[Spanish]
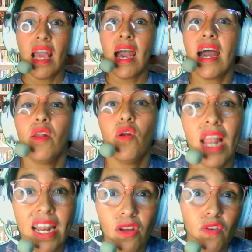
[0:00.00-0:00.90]
A lo
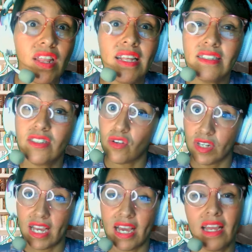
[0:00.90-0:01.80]
largo de la
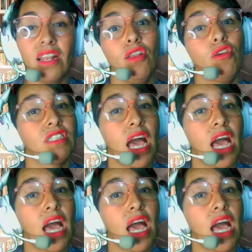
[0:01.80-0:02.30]
historia, los